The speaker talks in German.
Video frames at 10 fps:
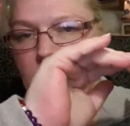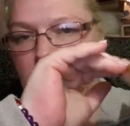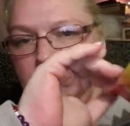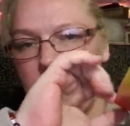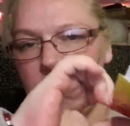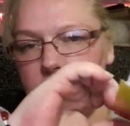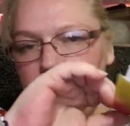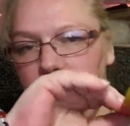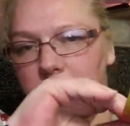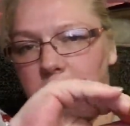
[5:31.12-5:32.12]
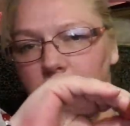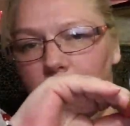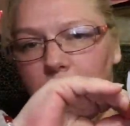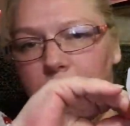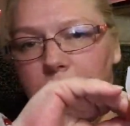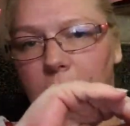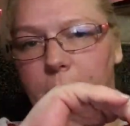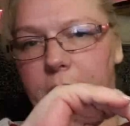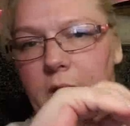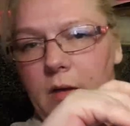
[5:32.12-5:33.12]
Da das
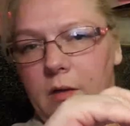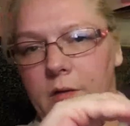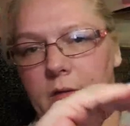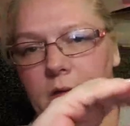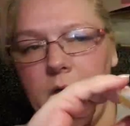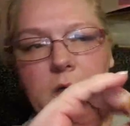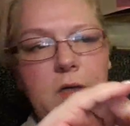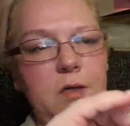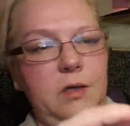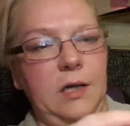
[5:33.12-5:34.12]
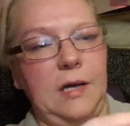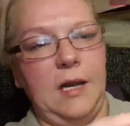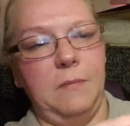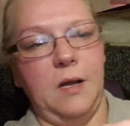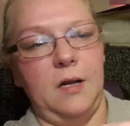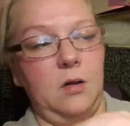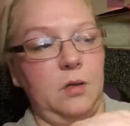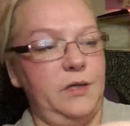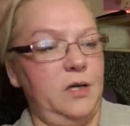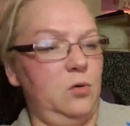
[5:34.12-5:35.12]
Regenbogenpapier. Die kleben halt noch
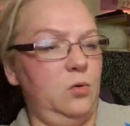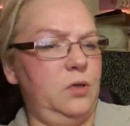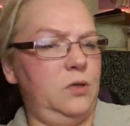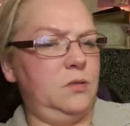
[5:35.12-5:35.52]
sehr gut.